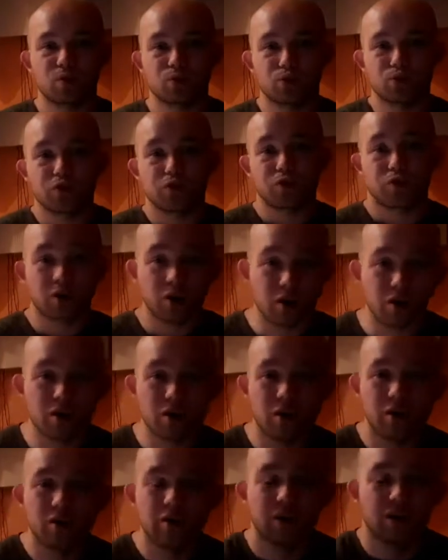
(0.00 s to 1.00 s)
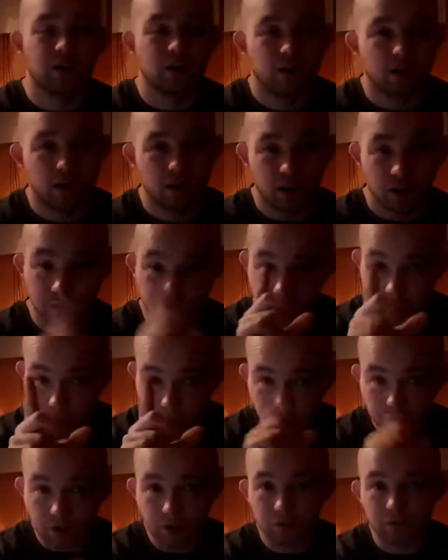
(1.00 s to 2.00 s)
miał tylko,
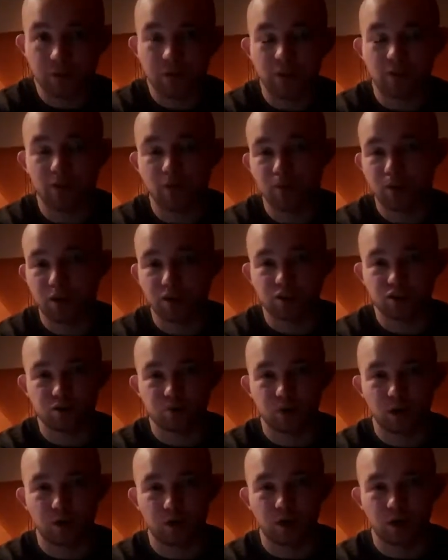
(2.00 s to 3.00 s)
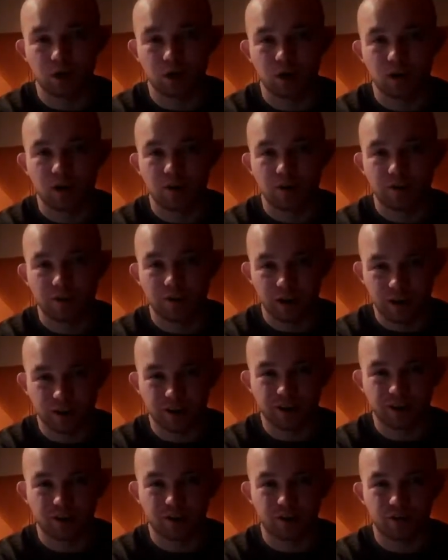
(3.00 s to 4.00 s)
tylko wtedy będziesz miał
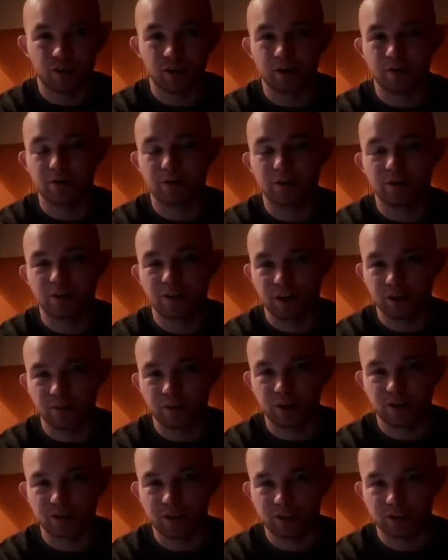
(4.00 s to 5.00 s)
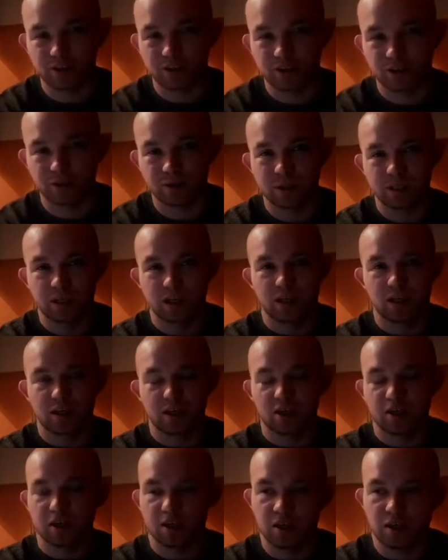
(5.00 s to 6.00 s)
nagrodę najpiękniejszą.
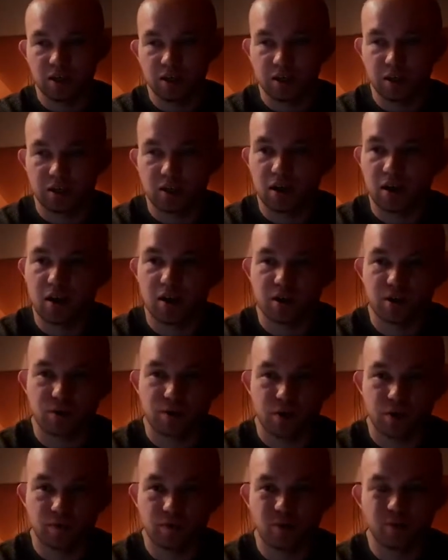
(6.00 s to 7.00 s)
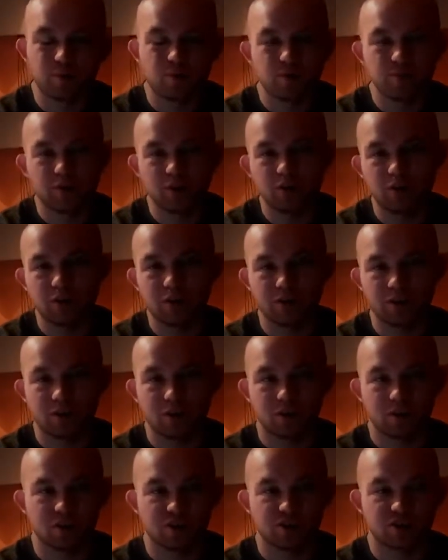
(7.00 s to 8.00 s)
I chcę Wam powiedzieć,
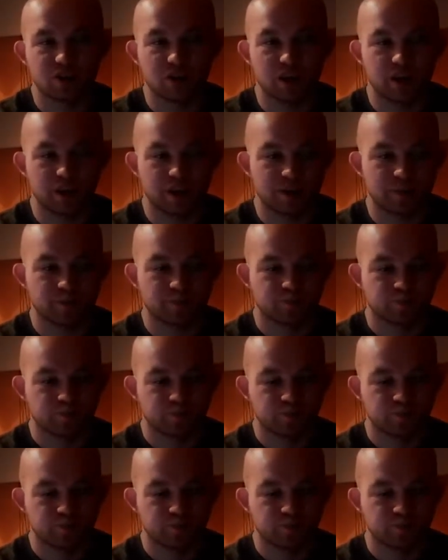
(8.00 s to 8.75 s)
że,